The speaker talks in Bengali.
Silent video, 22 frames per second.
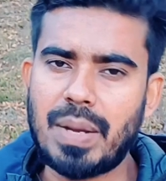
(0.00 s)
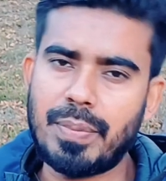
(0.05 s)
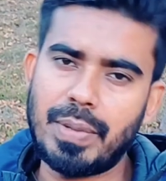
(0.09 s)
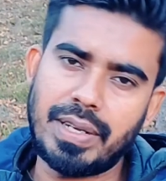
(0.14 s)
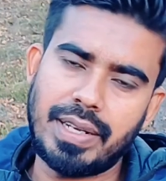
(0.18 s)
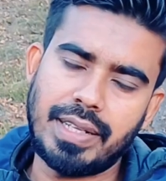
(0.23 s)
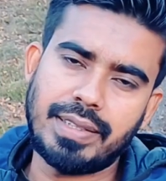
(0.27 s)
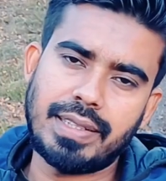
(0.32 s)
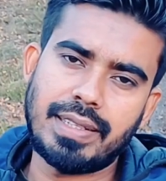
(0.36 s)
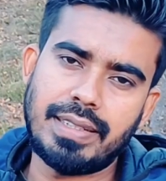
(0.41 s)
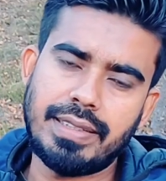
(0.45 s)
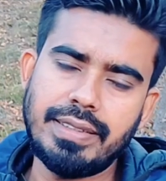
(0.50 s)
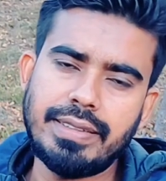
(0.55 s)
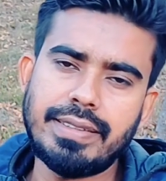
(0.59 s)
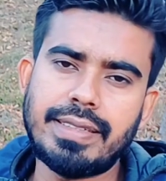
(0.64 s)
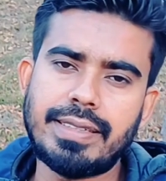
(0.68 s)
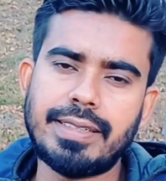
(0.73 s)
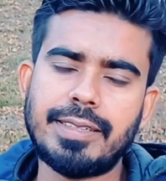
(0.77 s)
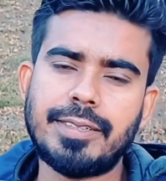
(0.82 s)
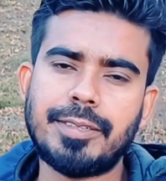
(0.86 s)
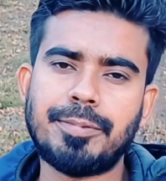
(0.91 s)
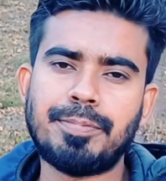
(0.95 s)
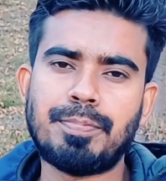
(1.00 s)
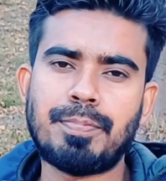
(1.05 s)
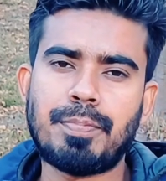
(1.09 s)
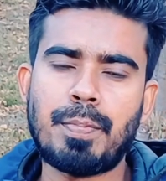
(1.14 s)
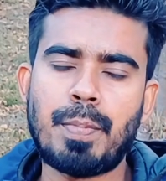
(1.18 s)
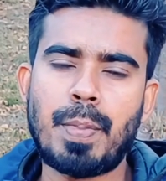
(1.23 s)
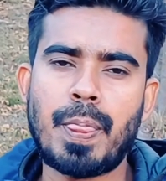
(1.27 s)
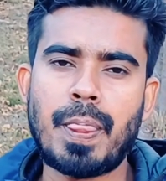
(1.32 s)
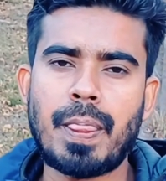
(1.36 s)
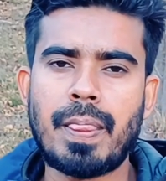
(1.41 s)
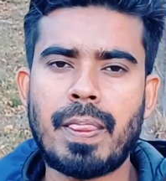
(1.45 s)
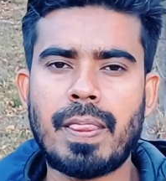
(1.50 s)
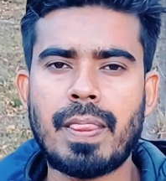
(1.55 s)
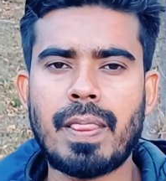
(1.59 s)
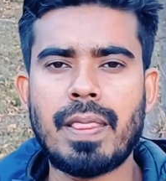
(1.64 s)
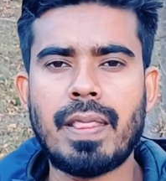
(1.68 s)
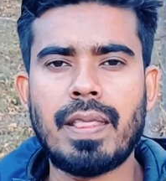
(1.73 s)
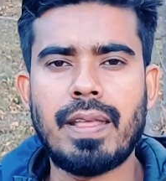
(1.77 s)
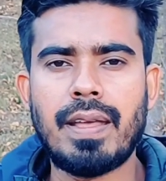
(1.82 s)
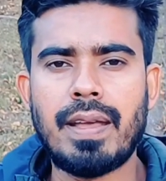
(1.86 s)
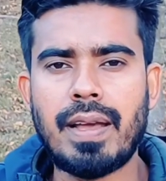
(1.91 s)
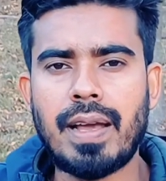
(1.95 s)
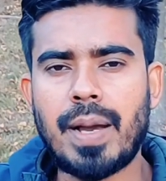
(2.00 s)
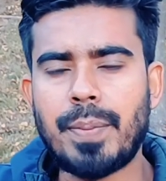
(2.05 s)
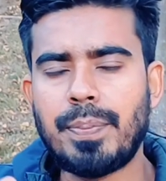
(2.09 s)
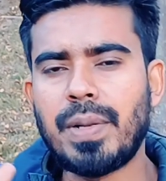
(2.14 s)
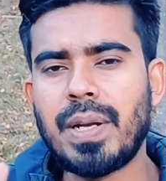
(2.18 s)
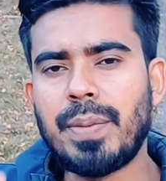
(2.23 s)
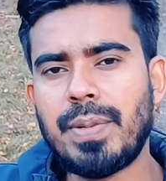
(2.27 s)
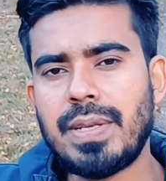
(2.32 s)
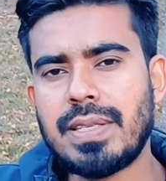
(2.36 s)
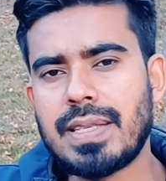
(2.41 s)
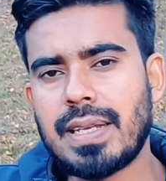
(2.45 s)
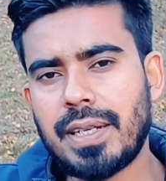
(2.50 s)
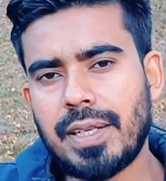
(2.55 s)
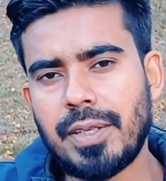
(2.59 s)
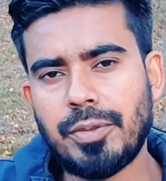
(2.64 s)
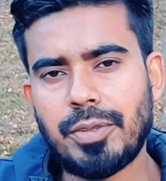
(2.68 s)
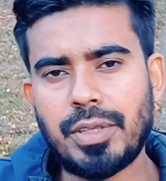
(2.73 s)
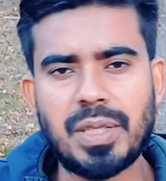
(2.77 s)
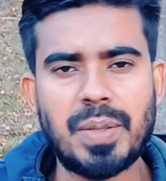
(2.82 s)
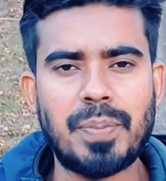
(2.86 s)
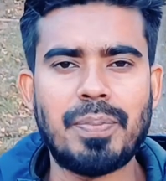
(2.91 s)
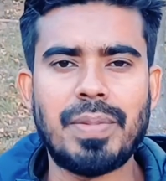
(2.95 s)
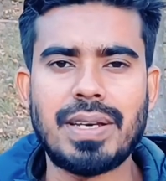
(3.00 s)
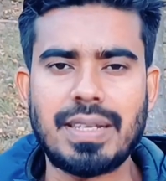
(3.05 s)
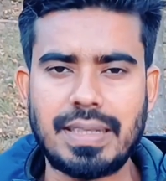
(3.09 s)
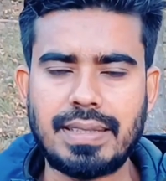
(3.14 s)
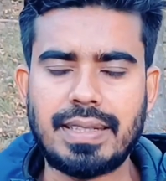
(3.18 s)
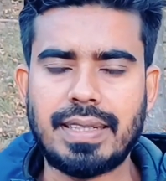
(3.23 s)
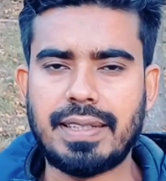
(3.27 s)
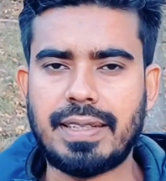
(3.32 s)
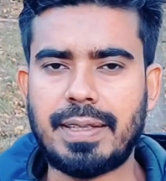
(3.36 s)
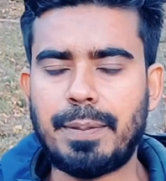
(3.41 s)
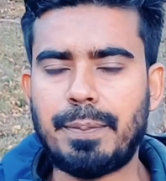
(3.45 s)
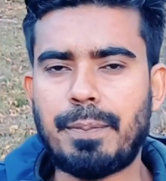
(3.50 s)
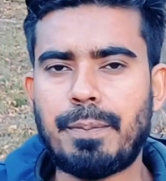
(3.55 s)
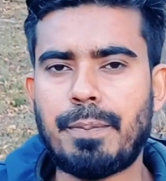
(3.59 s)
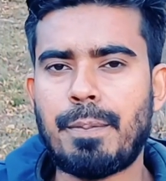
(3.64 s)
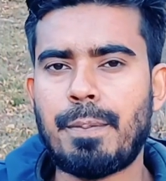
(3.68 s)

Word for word: পাবেন ইতালির আপনার ভিসার কিন্তু একটা মেয়াদ থাকে